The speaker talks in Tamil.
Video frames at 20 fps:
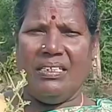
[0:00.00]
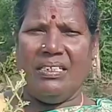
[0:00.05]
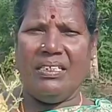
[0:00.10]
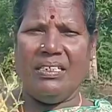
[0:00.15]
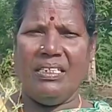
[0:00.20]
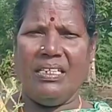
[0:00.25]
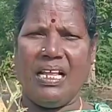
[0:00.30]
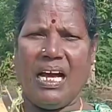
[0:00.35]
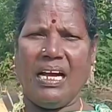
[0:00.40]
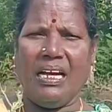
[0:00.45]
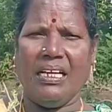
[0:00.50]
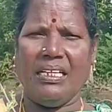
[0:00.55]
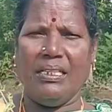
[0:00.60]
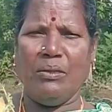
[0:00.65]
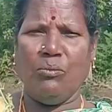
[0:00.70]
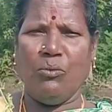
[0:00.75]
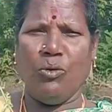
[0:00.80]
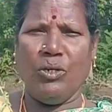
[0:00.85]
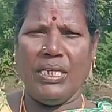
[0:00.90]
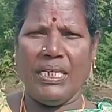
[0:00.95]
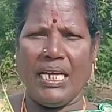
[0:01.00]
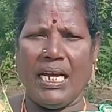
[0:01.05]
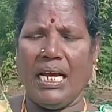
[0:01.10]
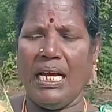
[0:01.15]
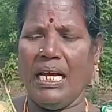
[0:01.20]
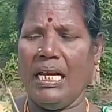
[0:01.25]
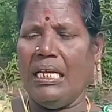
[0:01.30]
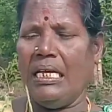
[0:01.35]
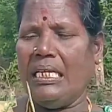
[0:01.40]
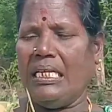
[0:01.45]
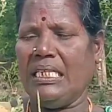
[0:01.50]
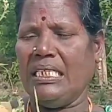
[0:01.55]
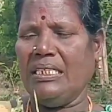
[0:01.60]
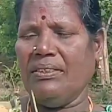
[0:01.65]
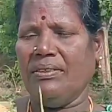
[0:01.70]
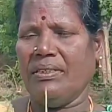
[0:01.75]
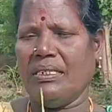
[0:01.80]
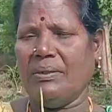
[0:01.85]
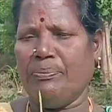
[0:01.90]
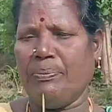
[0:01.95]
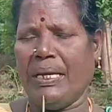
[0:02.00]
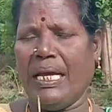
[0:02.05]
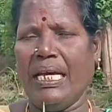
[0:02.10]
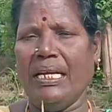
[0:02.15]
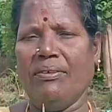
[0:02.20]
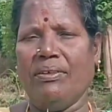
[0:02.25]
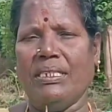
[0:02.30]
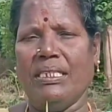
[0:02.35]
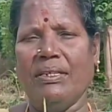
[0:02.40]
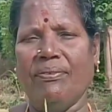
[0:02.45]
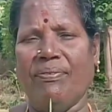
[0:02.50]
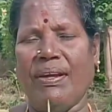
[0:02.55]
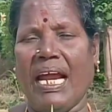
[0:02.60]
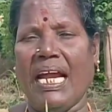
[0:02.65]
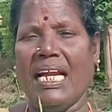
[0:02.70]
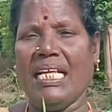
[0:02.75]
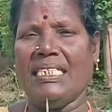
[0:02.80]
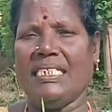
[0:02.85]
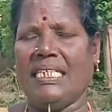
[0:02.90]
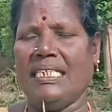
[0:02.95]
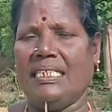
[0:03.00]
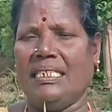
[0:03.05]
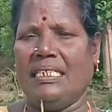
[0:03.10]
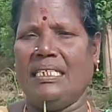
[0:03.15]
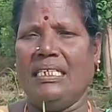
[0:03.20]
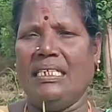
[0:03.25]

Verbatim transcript: இதுதாங்க அந்த மூலிகை இதுக்கு பேர் வந்து வேளச்செடி